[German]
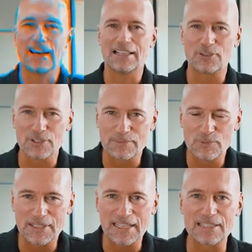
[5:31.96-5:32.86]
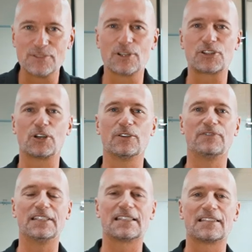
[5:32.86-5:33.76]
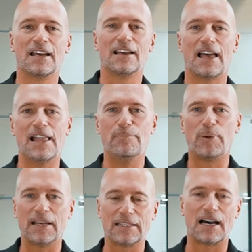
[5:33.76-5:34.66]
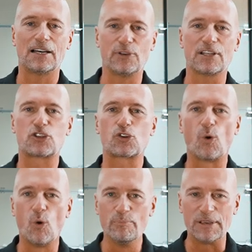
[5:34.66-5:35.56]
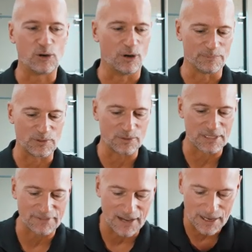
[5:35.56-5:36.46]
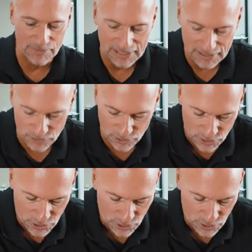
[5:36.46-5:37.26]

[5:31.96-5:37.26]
Ansonsten müsst ihr jetzt nur noch schauen, wie das Alpine Radio jetzt Strom bekommt. Und zwar haben wir hier noch